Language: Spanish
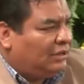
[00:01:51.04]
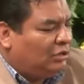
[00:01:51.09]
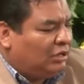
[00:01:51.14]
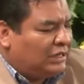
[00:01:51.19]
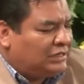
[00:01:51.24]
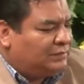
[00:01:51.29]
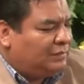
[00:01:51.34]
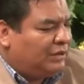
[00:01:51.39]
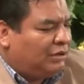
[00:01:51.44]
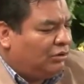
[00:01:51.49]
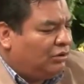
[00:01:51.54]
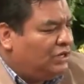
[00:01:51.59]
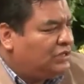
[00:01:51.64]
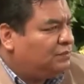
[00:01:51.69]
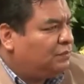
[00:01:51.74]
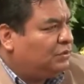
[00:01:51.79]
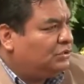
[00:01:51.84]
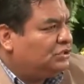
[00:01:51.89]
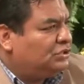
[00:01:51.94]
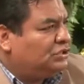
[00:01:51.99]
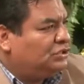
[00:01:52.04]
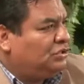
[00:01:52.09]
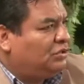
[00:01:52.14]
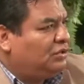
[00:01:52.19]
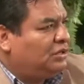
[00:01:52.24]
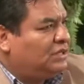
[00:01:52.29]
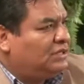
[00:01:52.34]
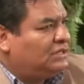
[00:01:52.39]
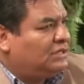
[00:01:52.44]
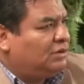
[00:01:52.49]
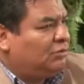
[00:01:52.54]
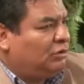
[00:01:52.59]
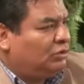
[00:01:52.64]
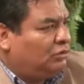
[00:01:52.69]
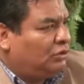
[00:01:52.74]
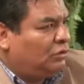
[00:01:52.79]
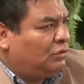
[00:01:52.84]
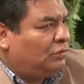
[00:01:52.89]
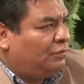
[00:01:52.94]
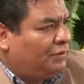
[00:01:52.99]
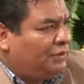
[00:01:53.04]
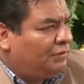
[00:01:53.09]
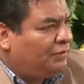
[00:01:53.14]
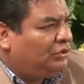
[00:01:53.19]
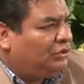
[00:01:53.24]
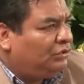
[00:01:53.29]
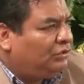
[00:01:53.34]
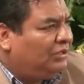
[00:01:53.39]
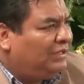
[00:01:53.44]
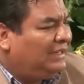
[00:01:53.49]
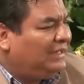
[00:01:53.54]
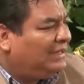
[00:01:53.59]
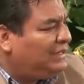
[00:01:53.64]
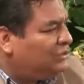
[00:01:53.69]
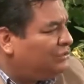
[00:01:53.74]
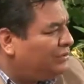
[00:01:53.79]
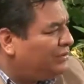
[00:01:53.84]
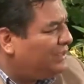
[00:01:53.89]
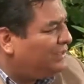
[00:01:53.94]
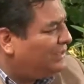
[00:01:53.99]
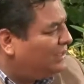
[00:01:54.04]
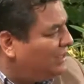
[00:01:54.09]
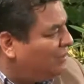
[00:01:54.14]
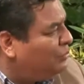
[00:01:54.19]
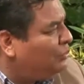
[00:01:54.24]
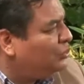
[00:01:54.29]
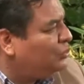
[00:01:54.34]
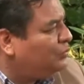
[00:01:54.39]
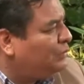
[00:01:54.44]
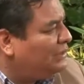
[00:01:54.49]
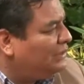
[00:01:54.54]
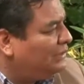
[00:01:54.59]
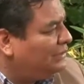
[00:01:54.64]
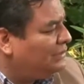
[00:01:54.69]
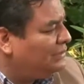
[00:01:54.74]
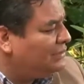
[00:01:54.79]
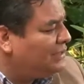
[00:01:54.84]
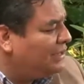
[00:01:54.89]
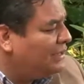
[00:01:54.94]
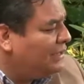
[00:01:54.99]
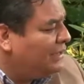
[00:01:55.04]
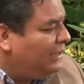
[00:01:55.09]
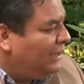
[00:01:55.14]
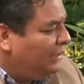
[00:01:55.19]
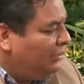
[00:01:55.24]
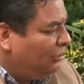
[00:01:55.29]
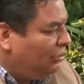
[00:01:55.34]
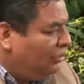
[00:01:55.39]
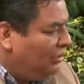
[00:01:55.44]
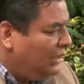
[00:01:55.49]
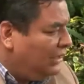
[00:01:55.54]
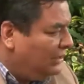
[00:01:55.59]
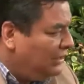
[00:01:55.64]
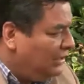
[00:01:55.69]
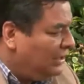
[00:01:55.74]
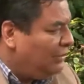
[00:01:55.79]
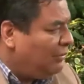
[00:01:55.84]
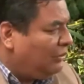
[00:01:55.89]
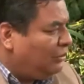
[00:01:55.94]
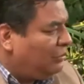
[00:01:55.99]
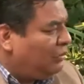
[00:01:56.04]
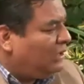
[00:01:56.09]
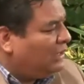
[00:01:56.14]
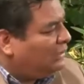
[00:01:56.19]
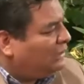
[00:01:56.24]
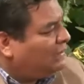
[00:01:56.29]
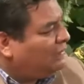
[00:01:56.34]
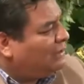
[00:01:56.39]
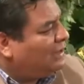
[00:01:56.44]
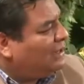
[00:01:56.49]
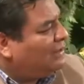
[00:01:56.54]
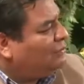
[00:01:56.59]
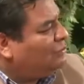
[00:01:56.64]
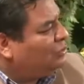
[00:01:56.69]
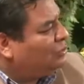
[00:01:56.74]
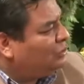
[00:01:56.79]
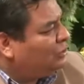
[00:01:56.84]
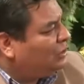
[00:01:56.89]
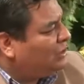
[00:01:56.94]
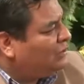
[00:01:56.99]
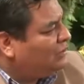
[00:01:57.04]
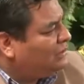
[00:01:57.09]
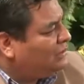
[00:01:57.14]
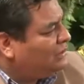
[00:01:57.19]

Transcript: en las mejores posiciones en cuanto a cumplimiento y quienes todavía tienen muchos pendientes en donde a ti te va a tocar trabajar mucho todavía?